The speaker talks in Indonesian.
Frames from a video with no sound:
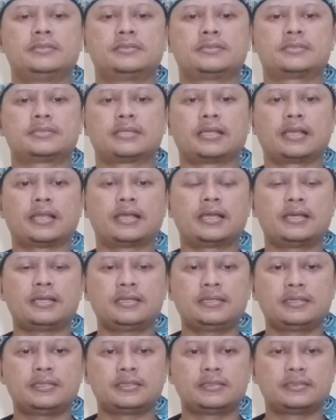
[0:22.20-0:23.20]

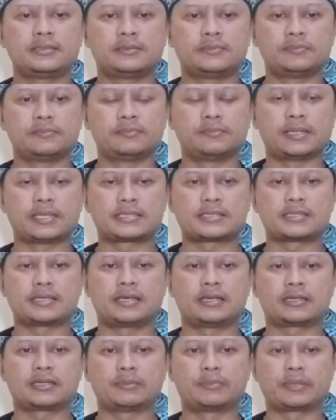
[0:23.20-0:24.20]
setelah
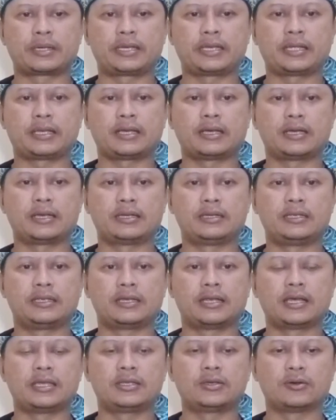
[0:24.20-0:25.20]
masa kemerdekaan
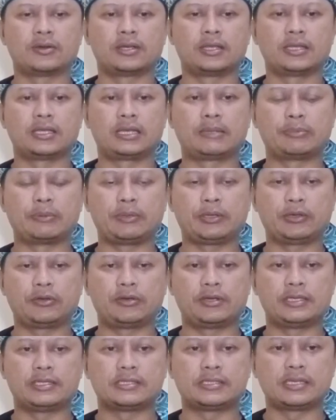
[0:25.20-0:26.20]
diraih oleh
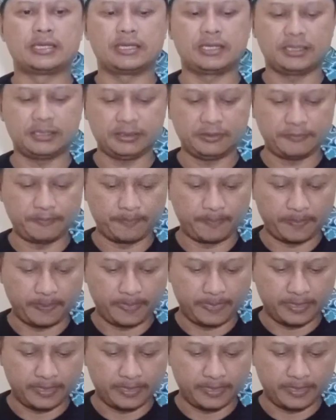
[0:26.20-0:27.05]
Republik Indonesia